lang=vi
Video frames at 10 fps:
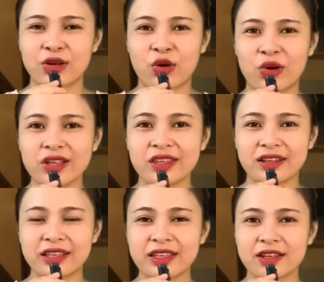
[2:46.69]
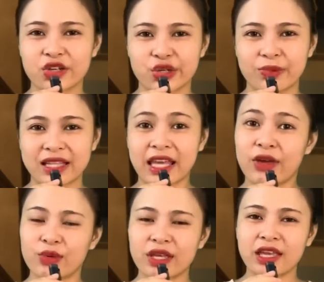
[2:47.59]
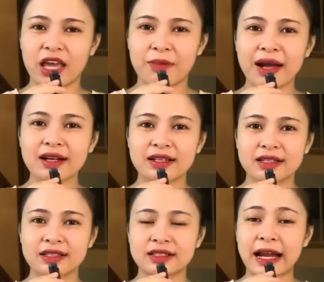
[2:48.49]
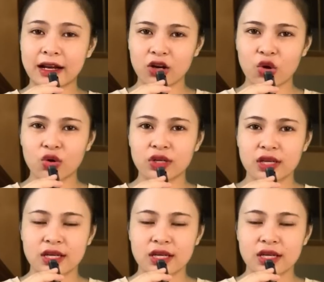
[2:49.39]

của những cái người mà theo cái nghề bắt rắn luôn.